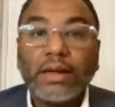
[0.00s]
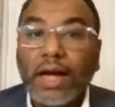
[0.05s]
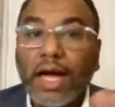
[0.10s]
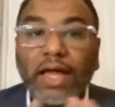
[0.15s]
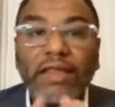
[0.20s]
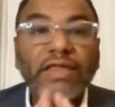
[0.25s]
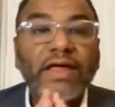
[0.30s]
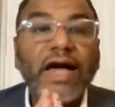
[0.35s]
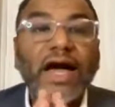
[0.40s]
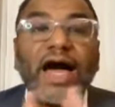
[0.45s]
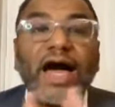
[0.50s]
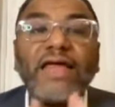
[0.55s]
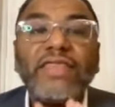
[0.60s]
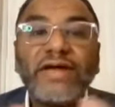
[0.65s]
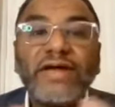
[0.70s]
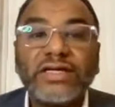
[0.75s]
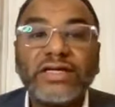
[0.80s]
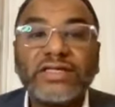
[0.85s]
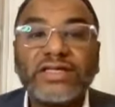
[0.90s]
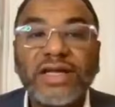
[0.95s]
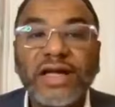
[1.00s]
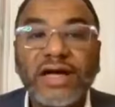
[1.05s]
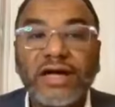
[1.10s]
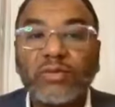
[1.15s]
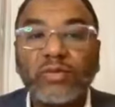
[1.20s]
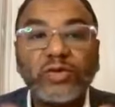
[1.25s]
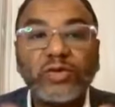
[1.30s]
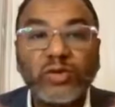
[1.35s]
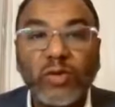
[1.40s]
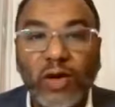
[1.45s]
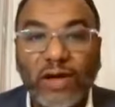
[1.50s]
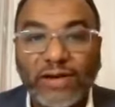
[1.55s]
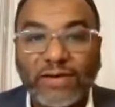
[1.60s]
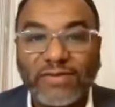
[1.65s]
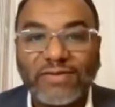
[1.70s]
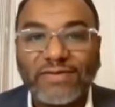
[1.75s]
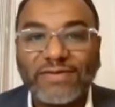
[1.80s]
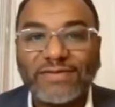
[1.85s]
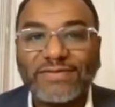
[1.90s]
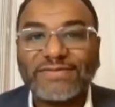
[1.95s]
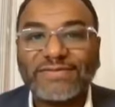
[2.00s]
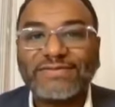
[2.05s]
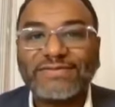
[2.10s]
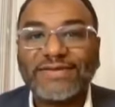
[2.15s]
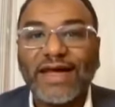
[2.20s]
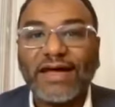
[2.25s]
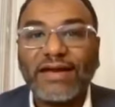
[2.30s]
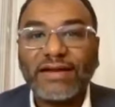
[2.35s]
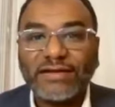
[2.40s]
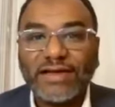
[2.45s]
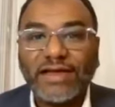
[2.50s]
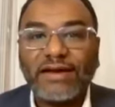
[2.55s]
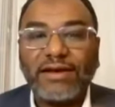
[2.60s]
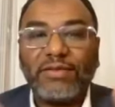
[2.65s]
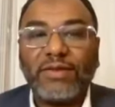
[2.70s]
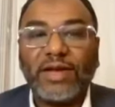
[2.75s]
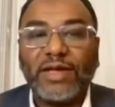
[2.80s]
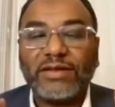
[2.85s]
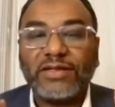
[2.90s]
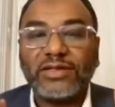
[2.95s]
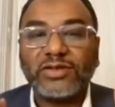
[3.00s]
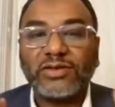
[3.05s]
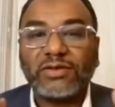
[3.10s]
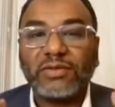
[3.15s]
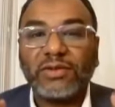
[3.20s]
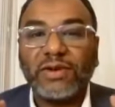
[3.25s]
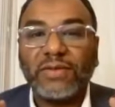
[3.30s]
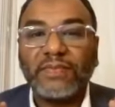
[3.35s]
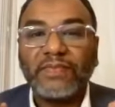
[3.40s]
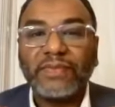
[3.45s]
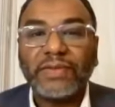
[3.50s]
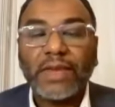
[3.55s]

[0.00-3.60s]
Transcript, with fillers: هذا هذا عشناه مو سوالف انا اتكلم عن تجربه